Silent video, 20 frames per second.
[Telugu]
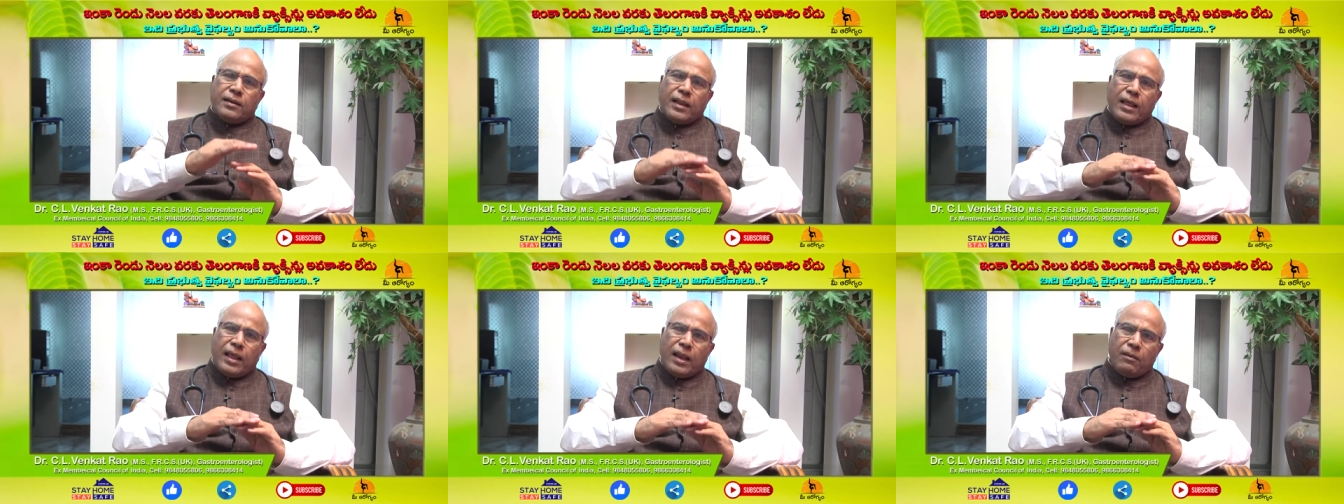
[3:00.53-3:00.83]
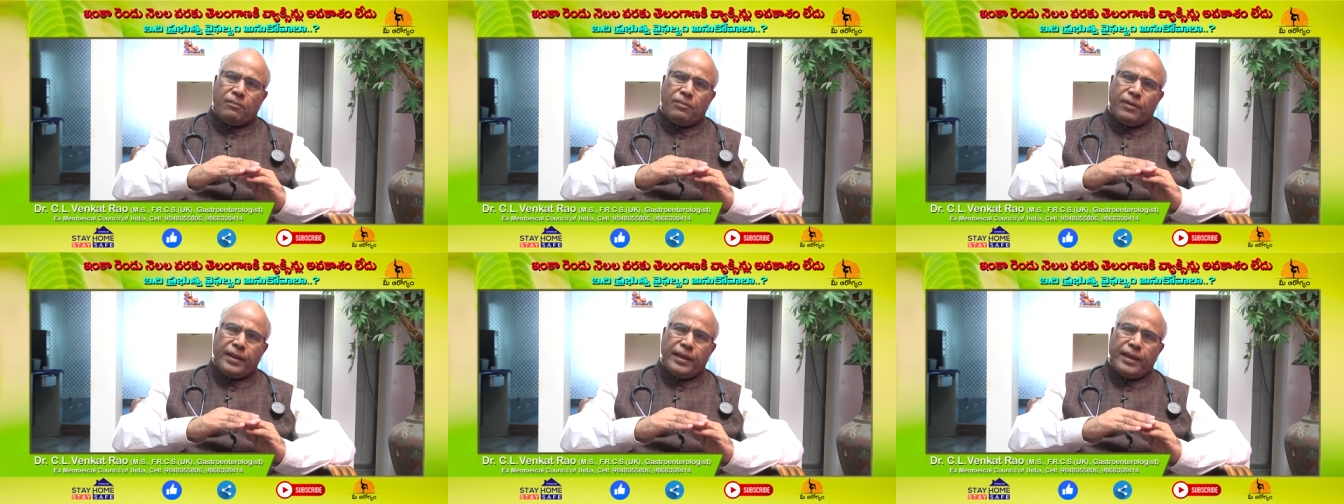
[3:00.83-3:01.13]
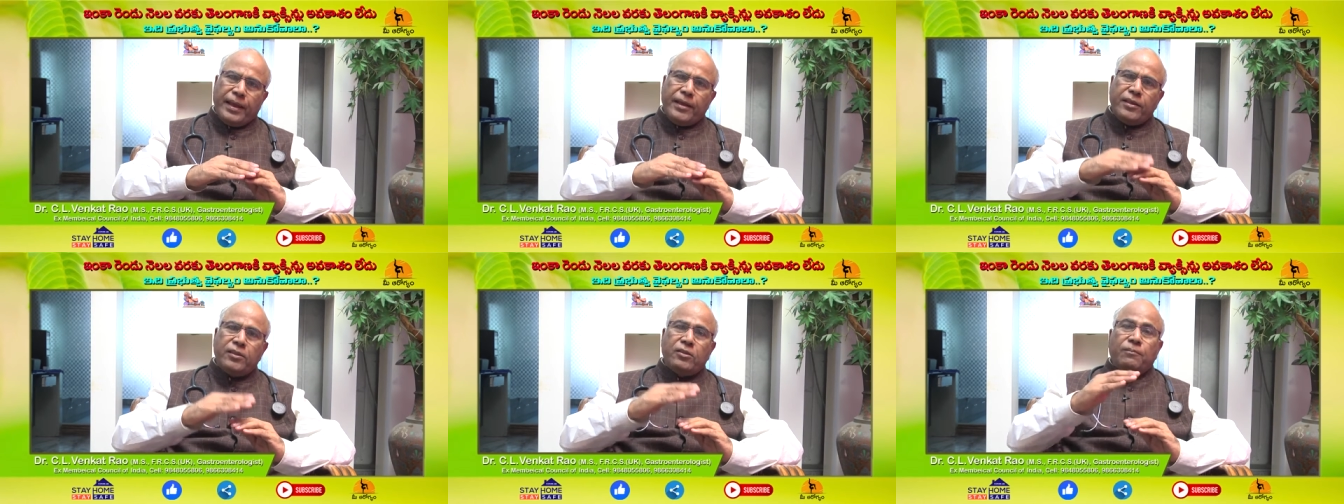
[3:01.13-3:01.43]
నలభై
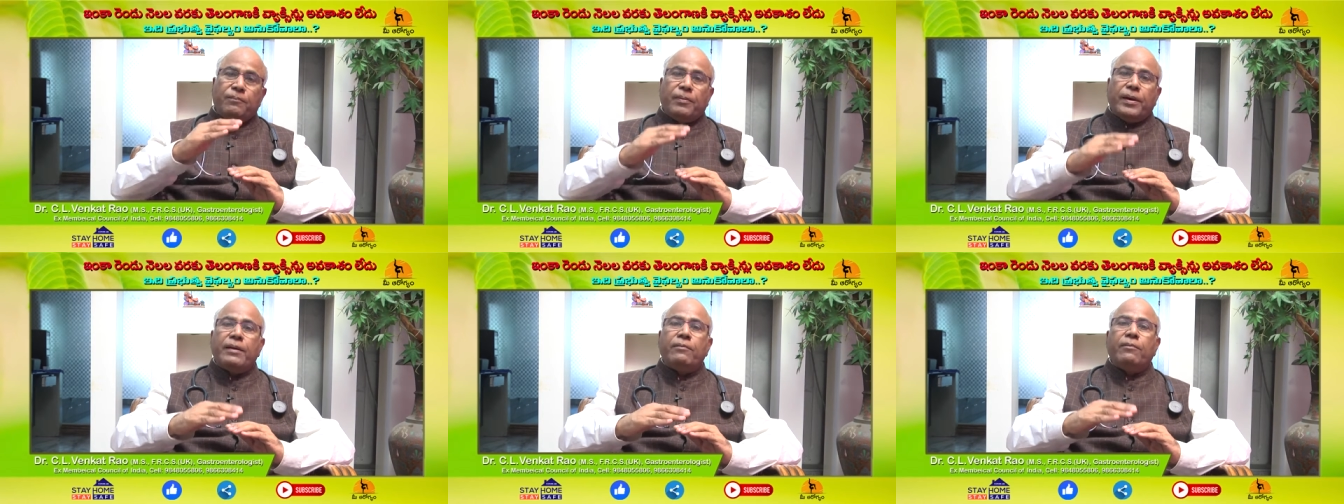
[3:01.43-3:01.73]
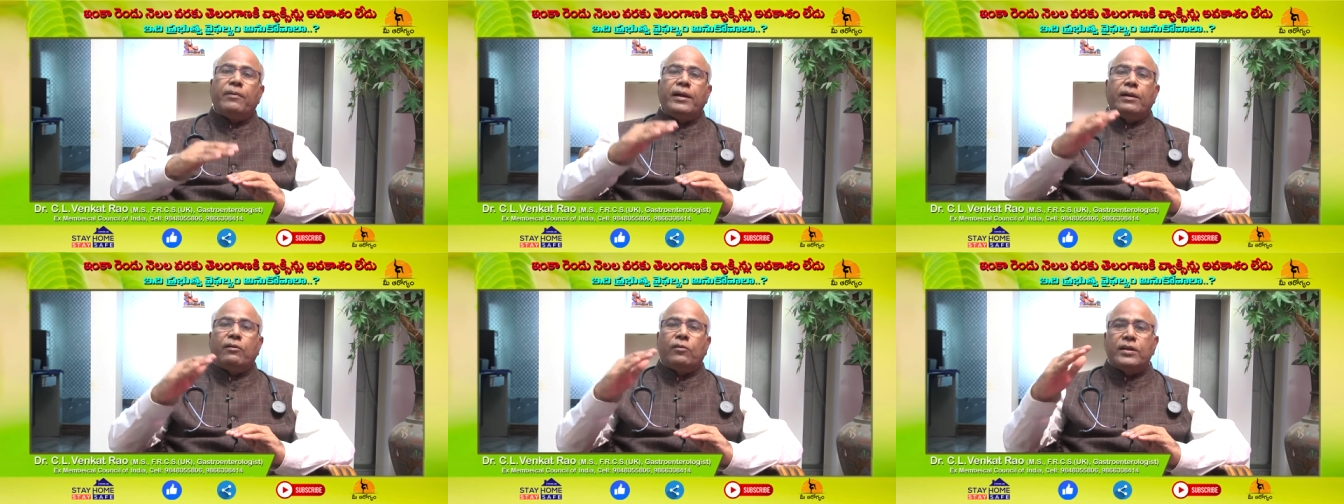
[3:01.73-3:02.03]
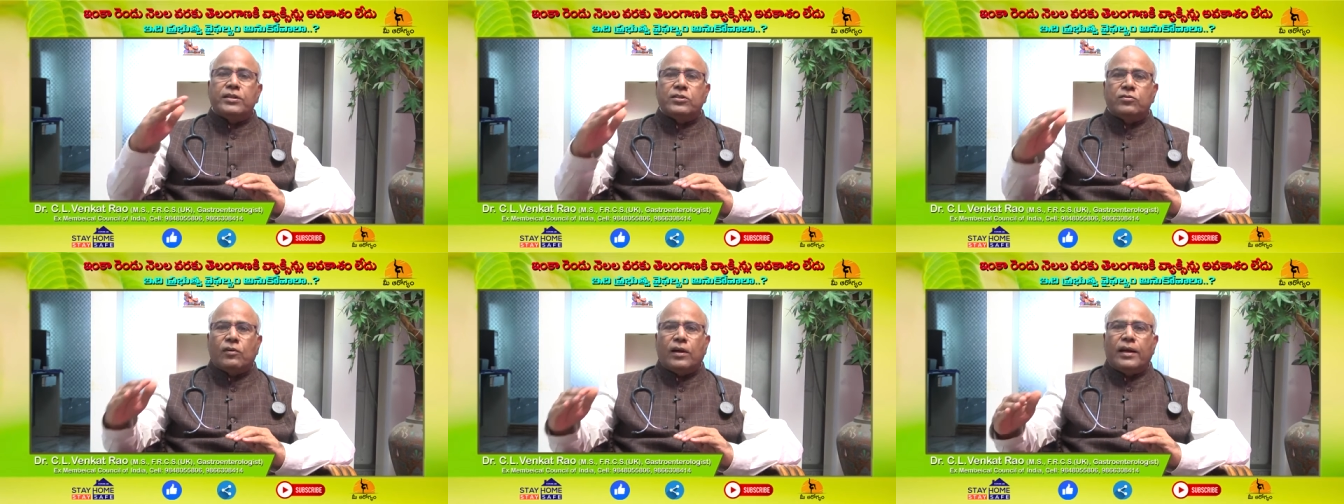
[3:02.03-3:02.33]
ఐదు పైబడిన
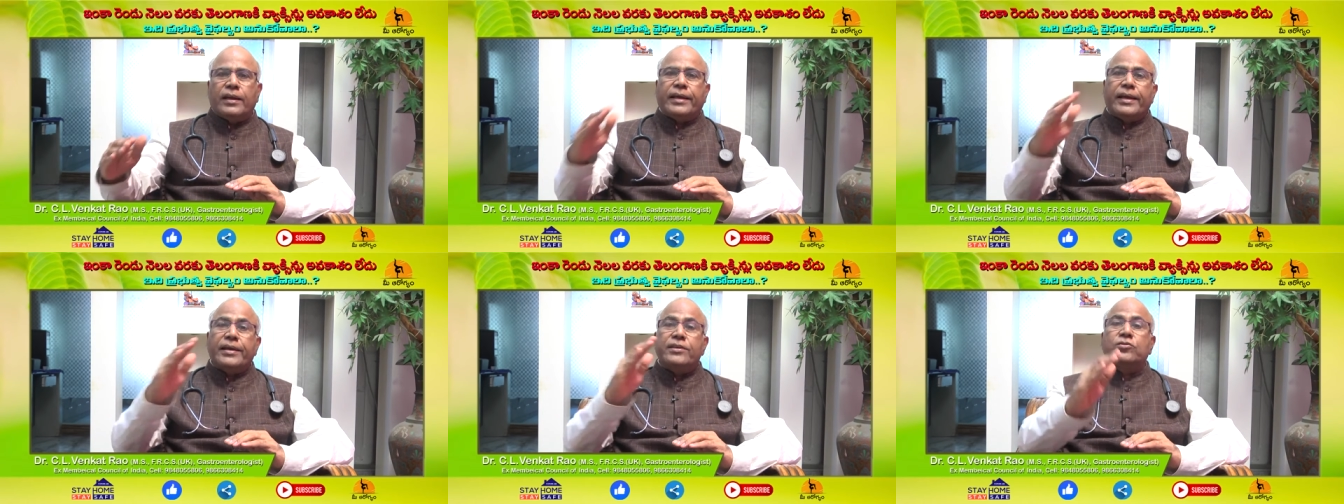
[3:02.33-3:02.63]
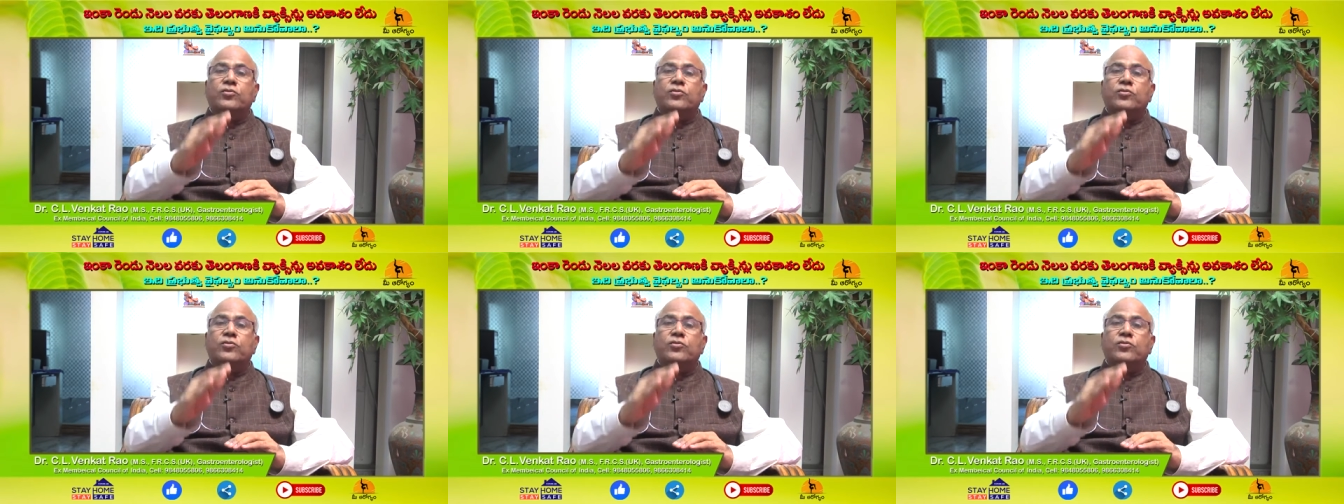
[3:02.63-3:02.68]
వయసు వాళ్ళకే